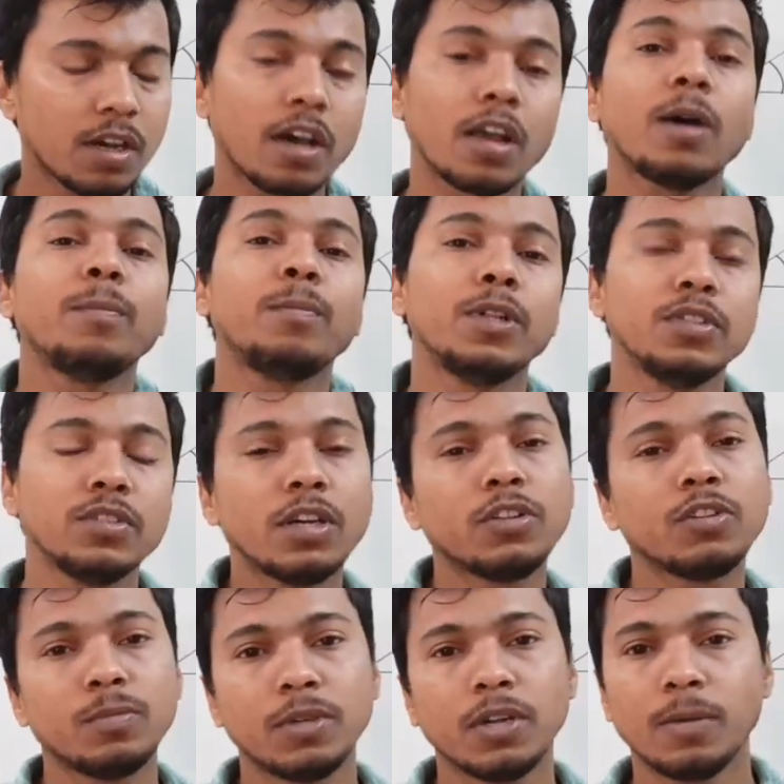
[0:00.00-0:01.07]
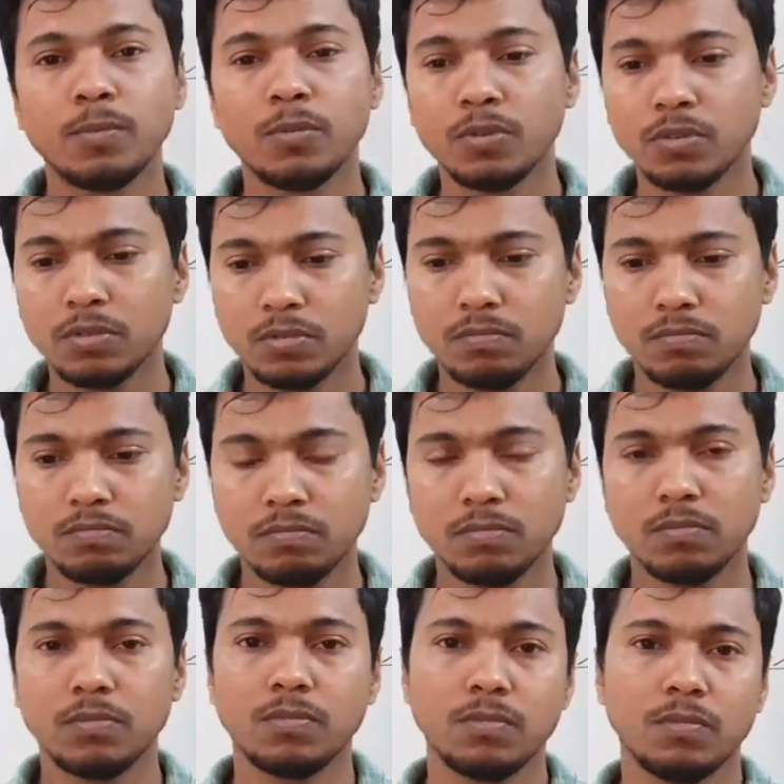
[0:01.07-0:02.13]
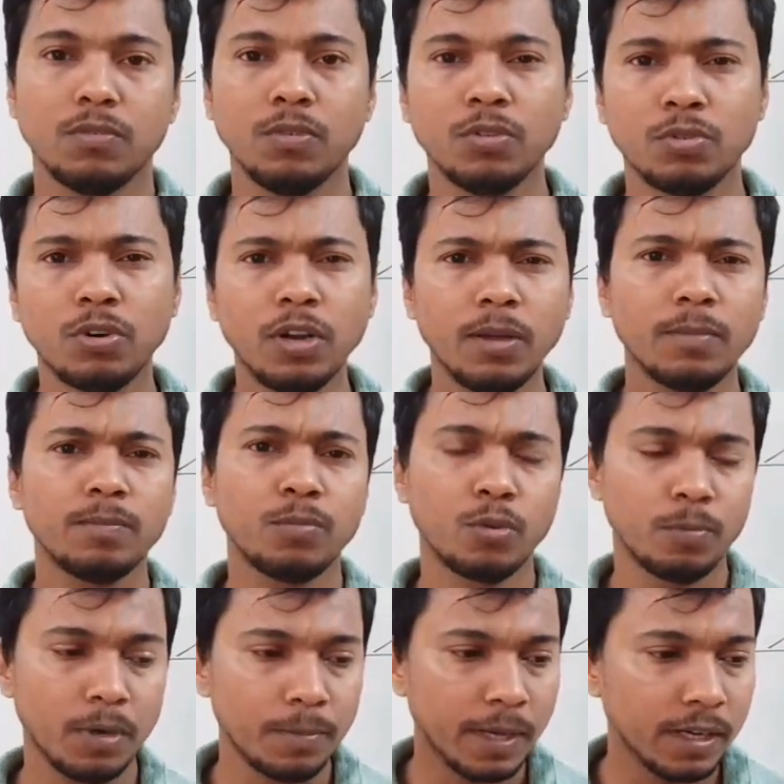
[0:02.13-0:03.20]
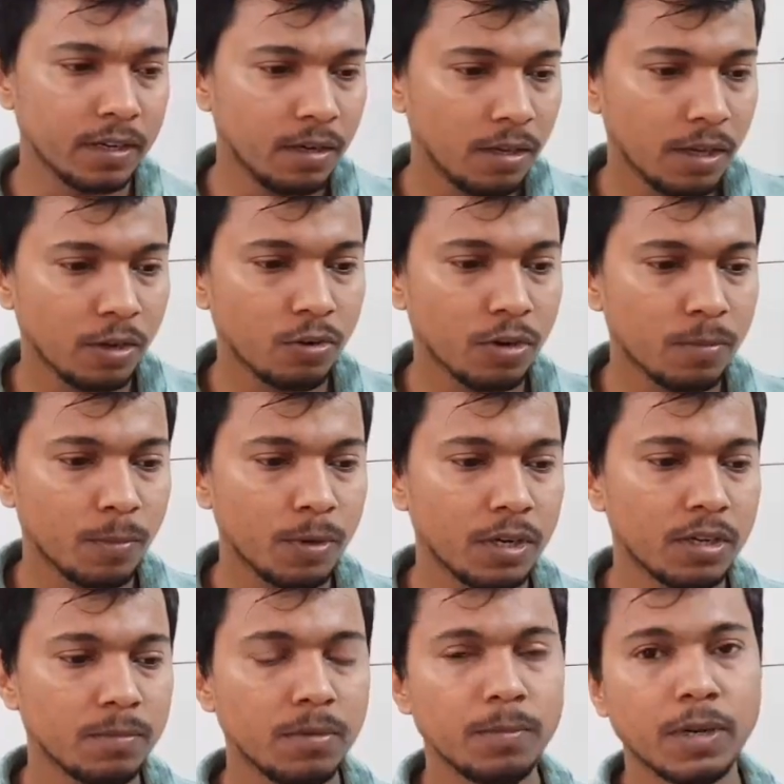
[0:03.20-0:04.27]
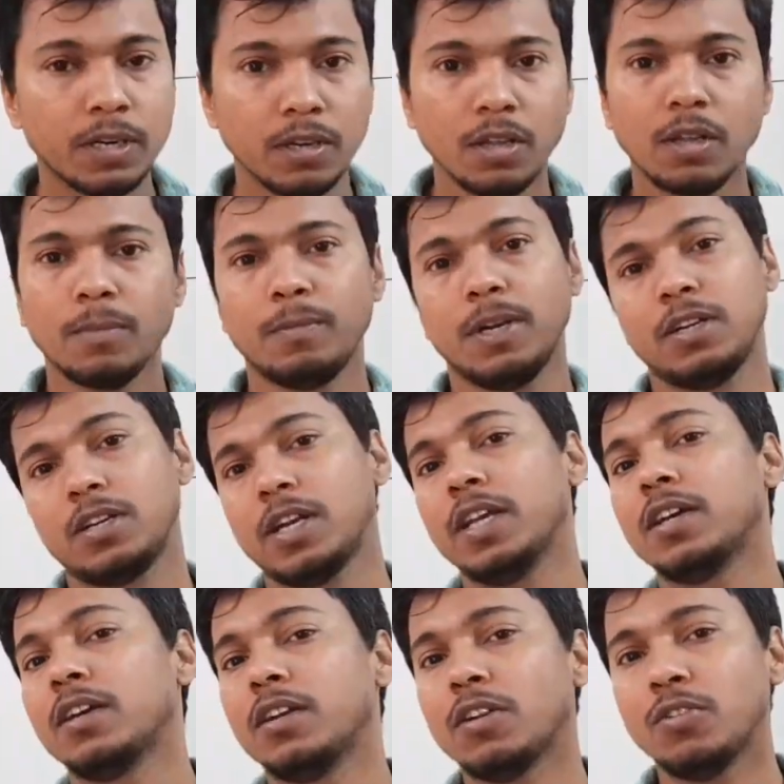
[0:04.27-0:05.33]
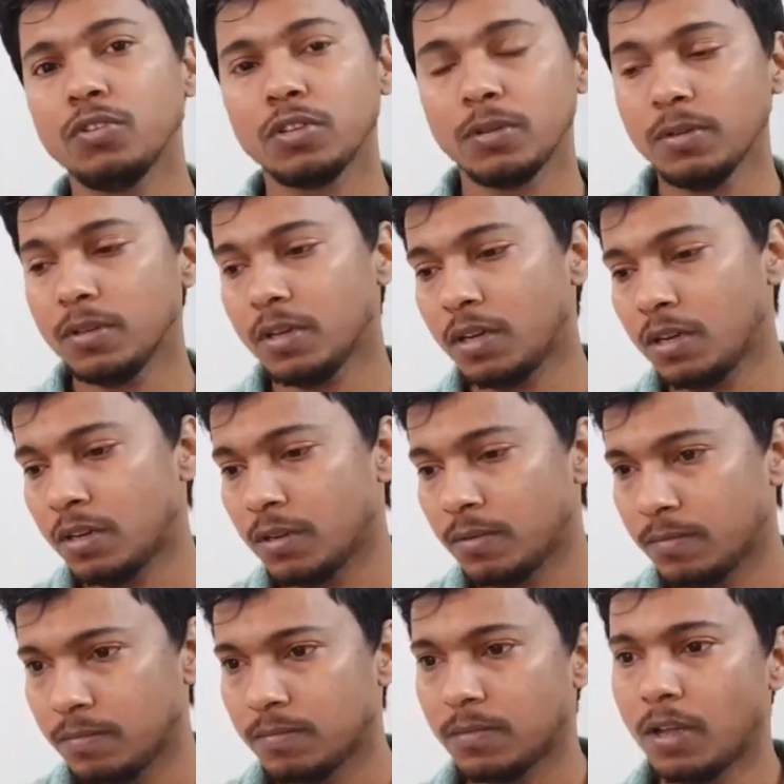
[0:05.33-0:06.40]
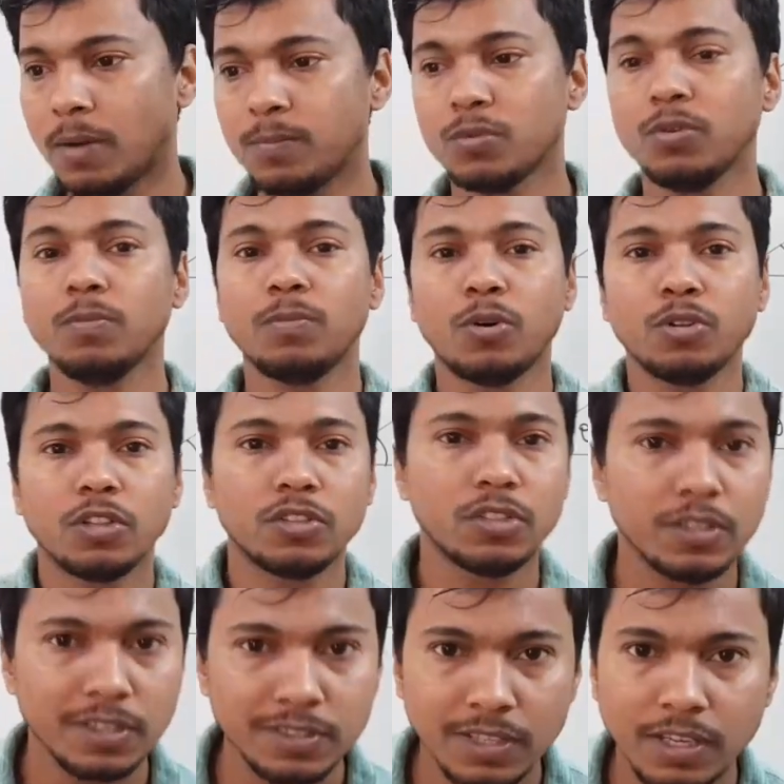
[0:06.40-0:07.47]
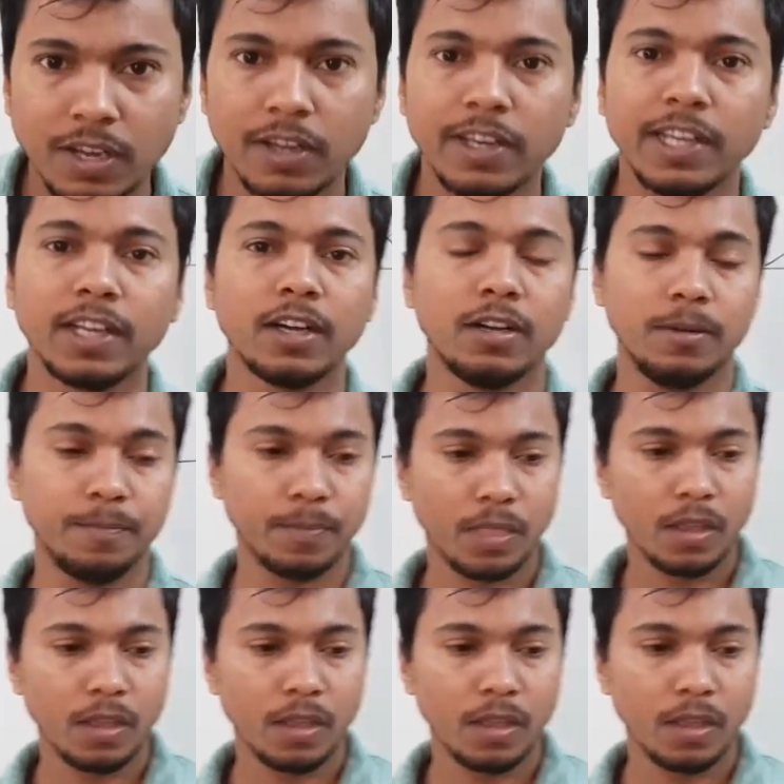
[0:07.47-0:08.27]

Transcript: ख़राब बन जाए तो फिर आप लोग वो थोड़ा प्रॉब्लम आएगा एंगुलर मोमेंटम में बट मैं ट्राई कर रहा हूँ कि आ, आपको बहुत अच्छे से सिखाने का